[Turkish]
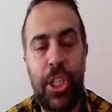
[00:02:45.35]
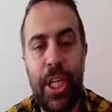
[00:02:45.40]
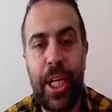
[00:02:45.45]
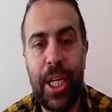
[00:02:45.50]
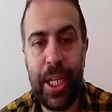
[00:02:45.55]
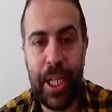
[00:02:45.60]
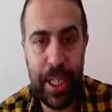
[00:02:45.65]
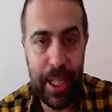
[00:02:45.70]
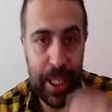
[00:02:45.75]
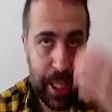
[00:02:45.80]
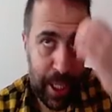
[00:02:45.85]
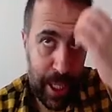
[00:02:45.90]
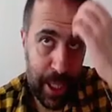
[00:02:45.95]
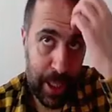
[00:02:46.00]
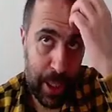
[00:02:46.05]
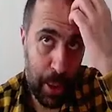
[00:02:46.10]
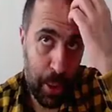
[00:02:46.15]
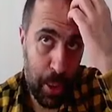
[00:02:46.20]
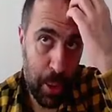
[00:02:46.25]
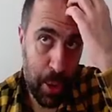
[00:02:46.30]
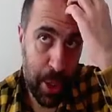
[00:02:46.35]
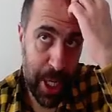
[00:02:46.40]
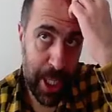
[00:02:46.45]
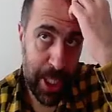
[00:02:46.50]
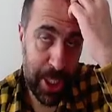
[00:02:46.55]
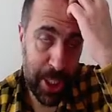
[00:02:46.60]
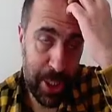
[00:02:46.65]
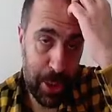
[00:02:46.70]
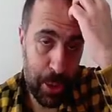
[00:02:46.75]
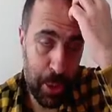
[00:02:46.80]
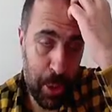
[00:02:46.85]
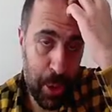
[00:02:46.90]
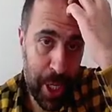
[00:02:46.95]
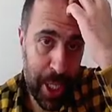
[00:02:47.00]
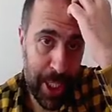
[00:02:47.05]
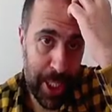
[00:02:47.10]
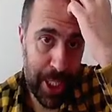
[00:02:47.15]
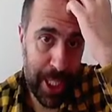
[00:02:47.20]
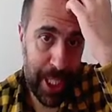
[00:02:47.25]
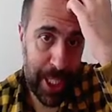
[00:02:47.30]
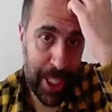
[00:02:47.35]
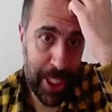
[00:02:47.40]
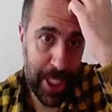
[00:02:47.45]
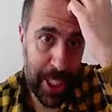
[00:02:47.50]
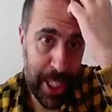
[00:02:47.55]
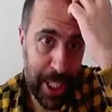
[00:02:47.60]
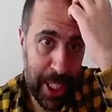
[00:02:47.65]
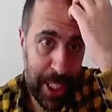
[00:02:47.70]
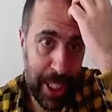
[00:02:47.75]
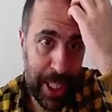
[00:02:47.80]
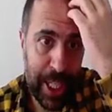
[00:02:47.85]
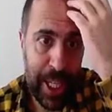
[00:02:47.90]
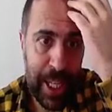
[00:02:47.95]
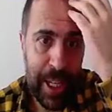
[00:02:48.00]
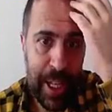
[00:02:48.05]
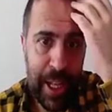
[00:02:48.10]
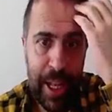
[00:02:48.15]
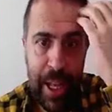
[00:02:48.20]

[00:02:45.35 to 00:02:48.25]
şeklinde ya da öğrencidir, öğrenci değildir şeklinde